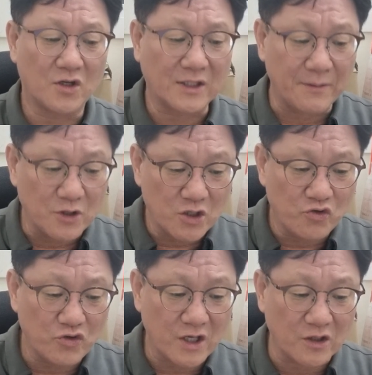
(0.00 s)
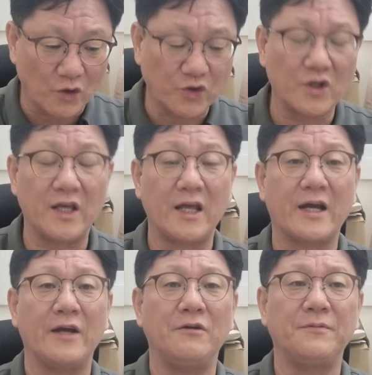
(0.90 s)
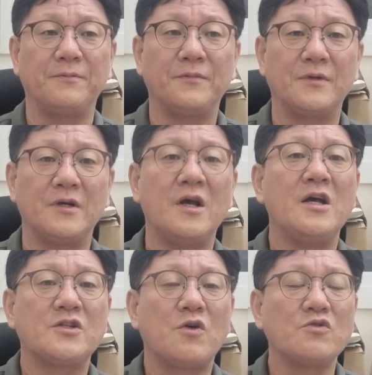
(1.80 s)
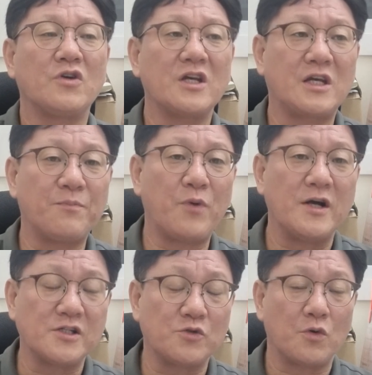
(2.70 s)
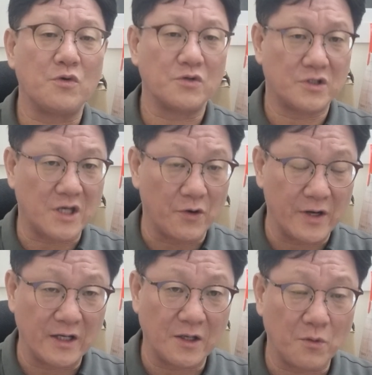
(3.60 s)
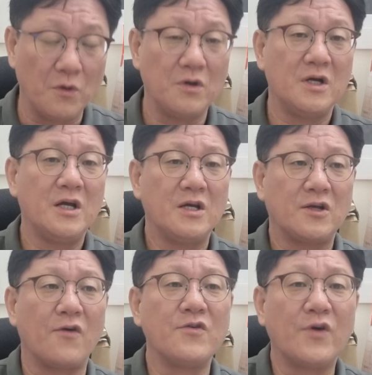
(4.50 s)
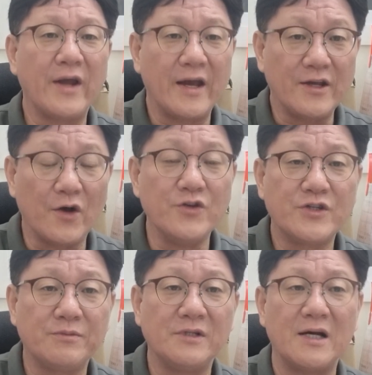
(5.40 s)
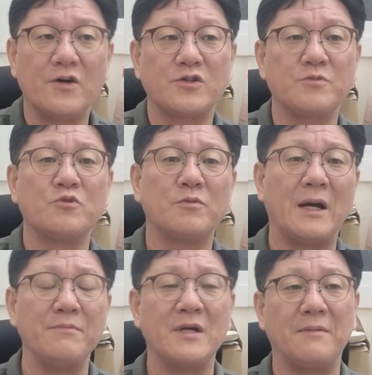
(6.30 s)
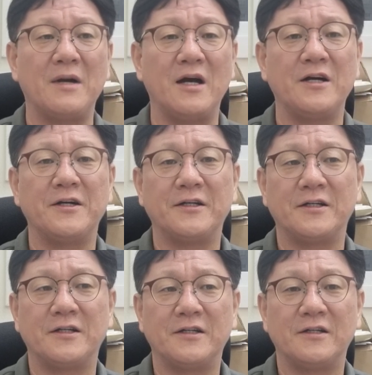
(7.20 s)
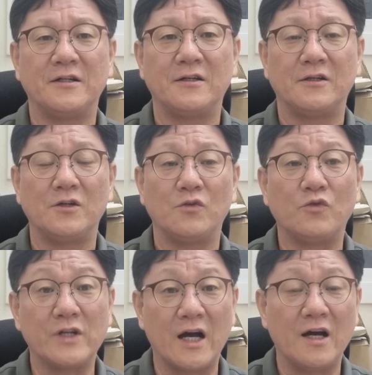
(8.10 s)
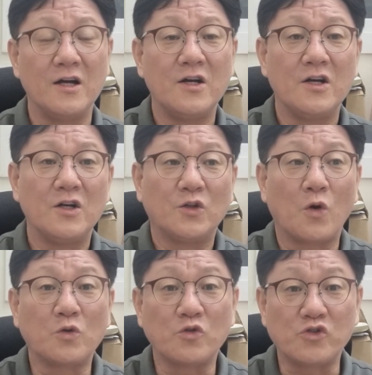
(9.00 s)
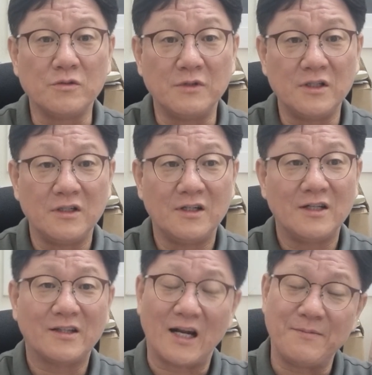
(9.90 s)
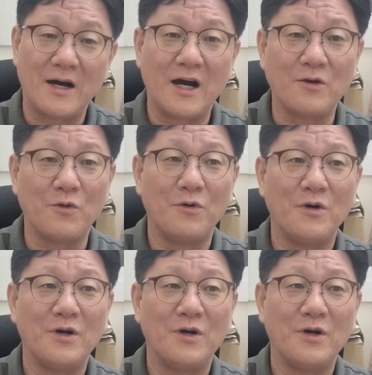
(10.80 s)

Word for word: 그렇다면 이 육체를 어떻게 해야 될까요? 성령이 기뻐하시도록 재워야 되고 경건의 연습을 하여 주므로 말미암아 우리가 독도 주임을 닮아가고